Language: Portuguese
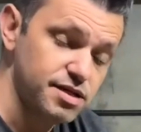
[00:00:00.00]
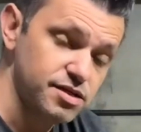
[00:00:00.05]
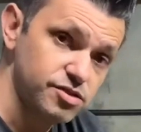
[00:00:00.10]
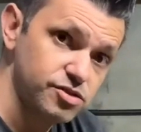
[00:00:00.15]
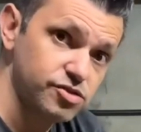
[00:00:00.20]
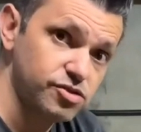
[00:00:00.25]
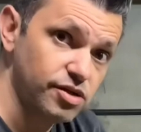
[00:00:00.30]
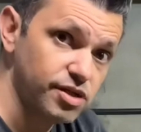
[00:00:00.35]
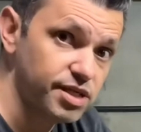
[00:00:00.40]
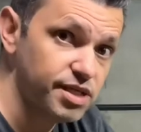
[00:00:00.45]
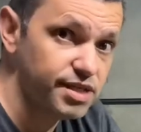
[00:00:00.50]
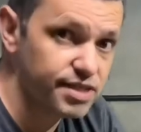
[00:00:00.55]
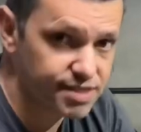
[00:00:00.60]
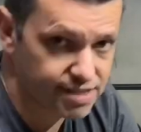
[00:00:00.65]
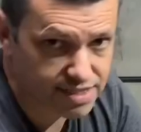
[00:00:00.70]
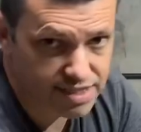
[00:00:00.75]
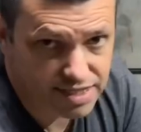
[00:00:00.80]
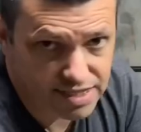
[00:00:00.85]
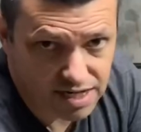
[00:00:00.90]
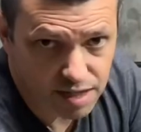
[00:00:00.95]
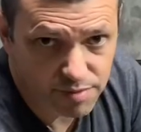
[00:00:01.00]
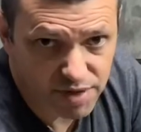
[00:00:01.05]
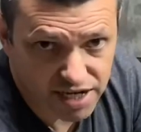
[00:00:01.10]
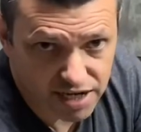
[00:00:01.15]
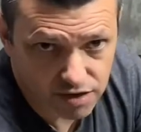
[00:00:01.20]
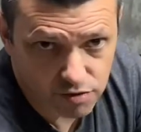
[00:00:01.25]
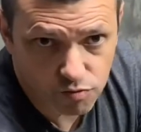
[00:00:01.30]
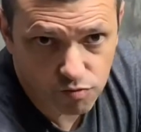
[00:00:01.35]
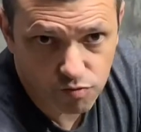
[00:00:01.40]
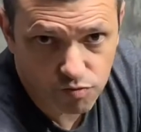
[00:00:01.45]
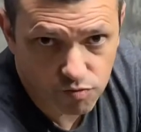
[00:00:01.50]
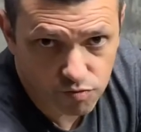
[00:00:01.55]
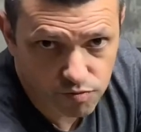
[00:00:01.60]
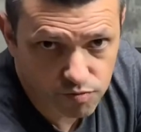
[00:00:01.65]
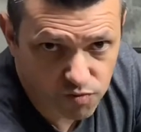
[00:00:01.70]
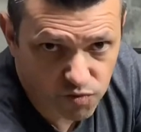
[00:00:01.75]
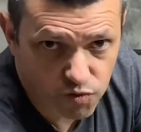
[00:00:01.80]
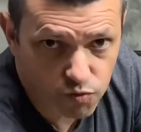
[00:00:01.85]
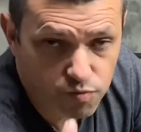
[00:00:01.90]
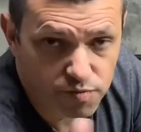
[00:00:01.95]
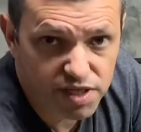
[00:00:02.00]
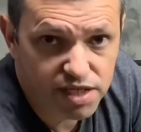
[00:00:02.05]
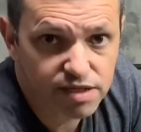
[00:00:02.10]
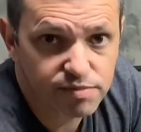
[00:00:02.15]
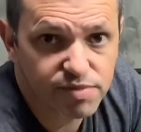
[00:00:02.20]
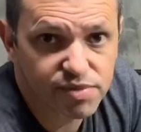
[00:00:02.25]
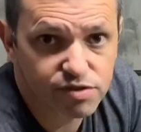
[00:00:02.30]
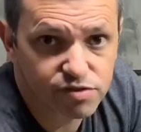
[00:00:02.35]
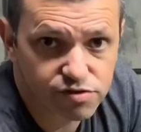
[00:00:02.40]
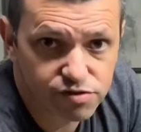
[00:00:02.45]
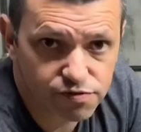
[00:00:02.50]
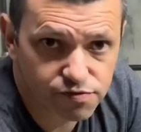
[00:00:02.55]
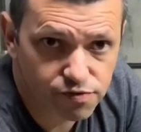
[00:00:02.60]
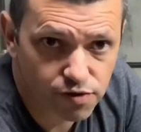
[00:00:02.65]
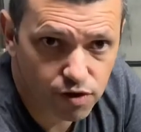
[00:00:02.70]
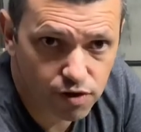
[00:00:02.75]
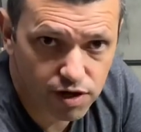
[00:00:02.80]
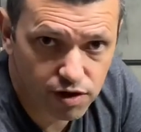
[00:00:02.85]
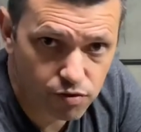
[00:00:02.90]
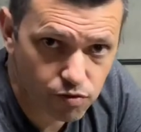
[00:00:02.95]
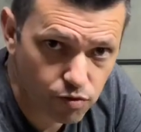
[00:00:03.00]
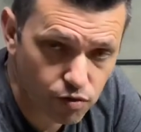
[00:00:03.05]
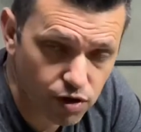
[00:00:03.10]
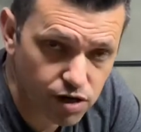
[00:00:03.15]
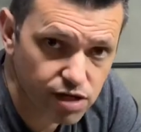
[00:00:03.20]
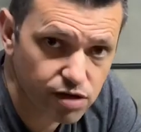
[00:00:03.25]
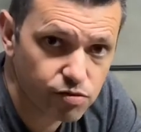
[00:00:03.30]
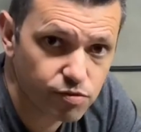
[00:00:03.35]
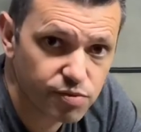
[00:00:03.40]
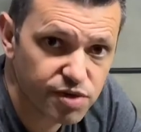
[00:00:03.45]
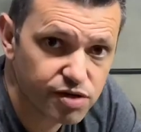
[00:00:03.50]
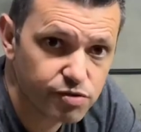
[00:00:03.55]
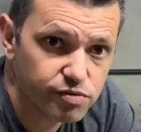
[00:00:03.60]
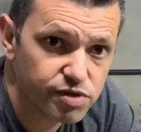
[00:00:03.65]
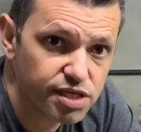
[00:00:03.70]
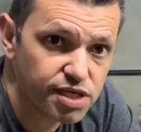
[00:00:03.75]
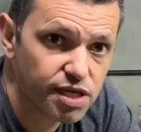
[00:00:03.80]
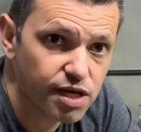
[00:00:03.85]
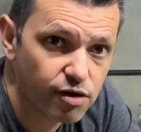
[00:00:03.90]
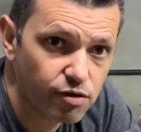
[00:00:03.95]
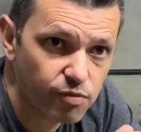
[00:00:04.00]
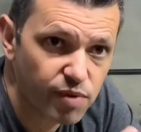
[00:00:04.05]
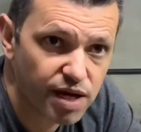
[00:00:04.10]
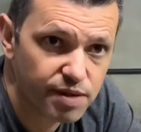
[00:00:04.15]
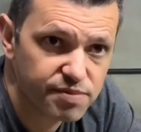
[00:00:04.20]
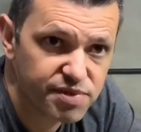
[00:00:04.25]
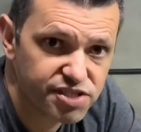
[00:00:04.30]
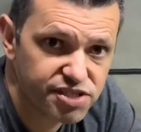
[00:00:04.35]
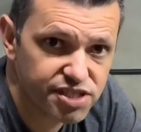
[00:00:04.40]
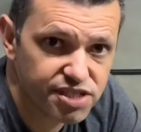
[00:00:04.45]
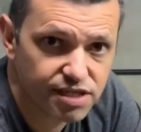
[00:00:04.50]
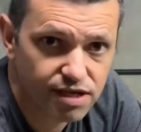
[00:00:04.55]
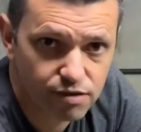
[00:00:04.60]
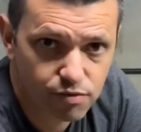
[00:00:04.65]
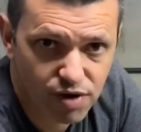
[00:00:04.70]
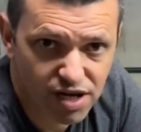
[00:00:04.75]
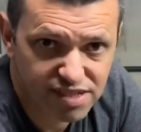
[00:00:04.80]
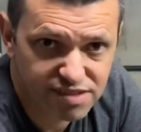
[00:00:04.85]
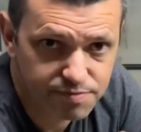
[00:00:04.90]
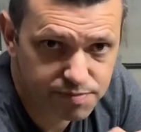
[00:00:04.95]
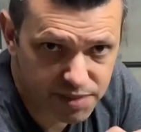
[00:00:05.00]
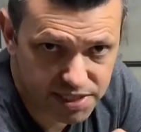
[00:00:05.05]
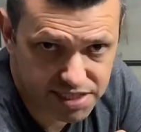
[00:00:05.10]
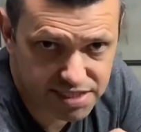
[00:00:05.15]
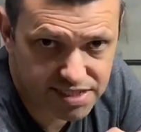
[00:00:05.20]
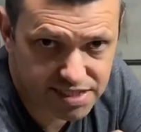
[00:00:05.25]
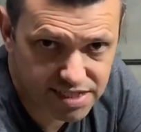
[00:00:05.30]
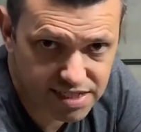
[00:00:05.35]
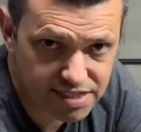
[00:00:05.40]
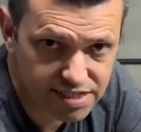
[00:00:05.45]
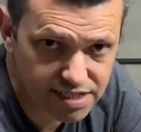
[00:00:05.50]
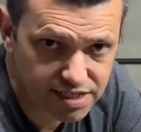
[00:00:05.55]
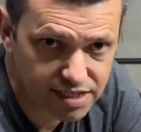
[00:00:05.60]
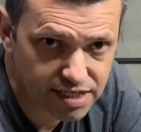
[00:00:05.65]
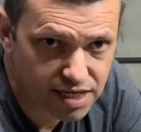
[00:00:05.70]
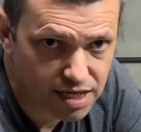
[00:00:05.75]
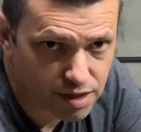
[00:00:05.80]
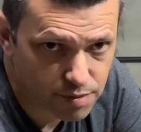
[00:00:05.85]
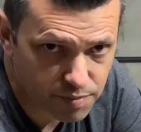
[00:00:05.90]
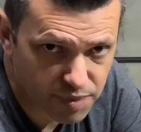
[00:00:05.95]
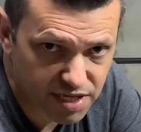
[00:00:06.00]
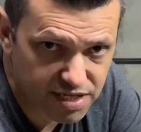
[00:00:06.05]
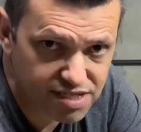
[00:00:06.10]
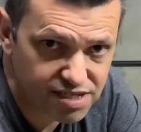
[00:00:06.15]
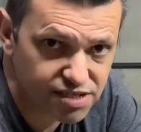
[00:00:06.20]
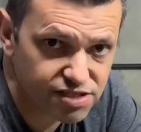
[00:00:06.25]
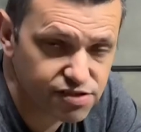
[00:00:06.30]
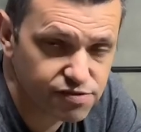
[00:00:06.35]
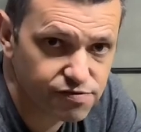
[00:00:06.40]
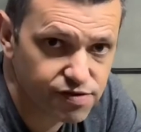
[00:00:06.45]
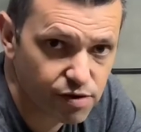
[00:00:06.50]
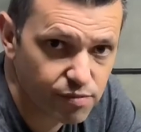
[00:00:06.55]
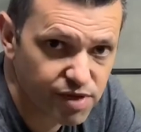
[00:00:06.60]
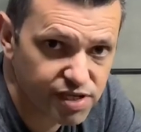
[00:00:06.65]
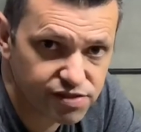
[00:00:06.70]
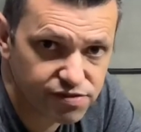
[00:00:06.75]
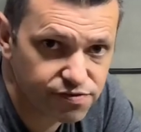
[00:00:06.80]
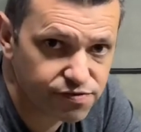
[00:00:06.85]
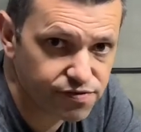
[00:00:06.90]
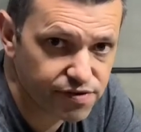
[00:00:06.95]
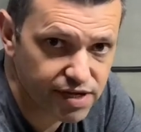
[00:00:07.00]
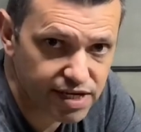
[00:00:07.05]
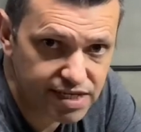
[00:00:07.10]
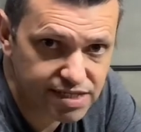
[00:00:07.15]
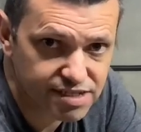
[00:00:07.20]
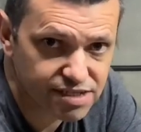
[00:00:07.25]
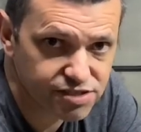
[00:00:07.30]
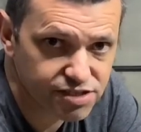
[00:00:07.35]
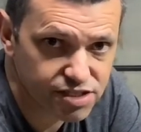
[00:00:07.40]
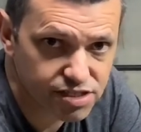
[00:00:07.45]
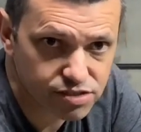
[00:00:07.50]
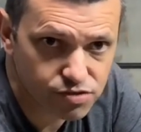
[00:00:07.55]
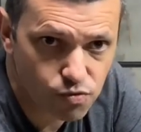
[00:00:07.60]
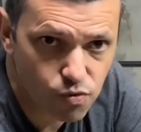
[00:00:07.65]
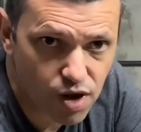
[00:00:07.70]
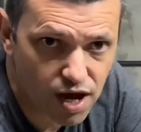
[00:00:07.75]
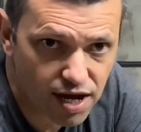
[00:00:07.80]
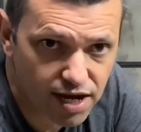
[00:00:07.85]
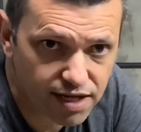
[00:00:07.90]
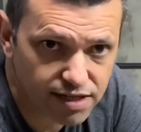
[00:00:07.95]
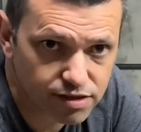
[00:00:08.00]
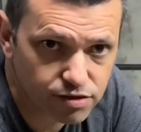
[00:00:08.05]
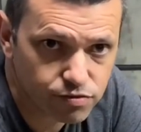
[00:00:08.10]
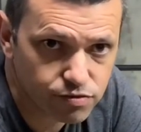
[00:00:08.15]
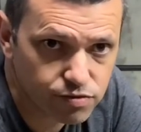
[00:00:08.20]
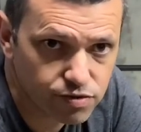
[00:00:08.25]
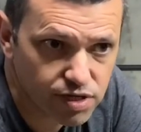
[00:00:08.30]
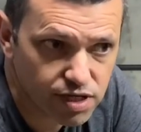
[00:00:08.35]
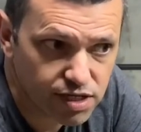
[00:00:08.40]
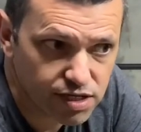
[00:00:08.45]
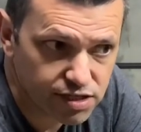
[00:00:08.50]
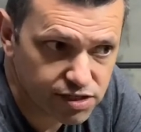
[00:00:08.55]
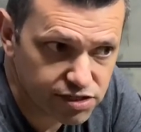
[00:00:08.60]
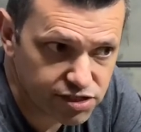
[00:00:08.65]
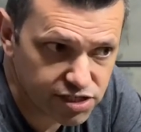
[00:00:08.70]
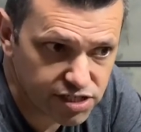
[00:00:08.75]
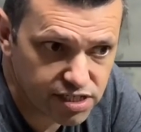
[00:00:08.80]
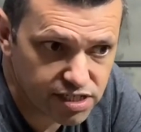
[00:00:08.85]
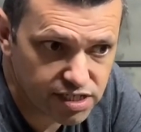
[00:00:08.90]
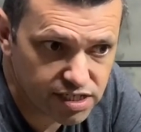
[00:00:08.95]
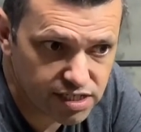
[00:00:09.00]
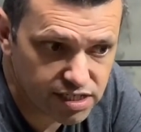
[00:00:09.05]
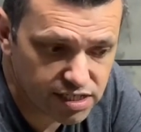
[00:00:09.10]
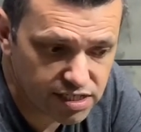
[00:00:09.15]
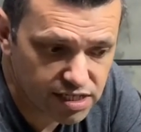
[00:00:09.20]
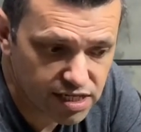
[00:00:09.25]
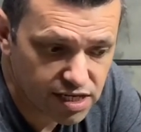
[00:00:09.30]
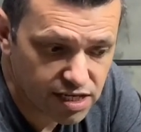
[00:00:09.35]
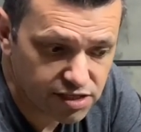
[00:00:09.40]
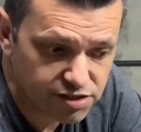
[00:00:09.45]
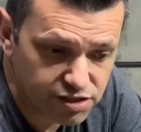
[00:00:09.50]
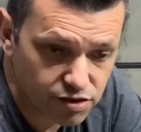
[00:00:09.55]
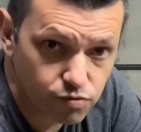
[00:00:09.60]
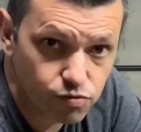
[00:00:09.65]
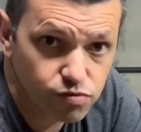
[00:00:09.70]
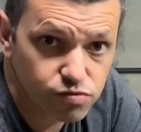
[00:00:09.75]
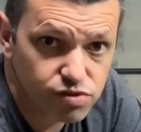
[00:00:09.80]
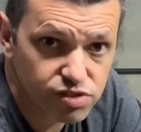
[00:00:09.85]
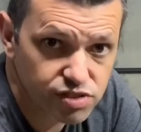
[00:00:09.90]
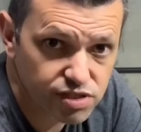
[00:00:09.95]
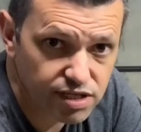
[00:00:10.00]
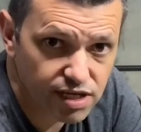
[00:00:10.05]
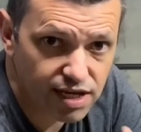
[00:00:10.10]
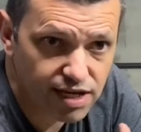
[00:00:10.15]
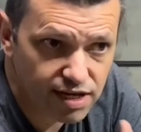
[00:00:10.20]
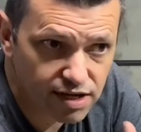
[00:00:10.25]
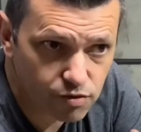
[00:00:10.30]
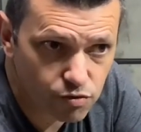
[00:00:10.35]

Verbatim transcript: Só que se trabalhar com um milímetro de folga, concorda comigo que é uma medida quase precisa para se tiver uma diferença de esquadro, de, de alguns é,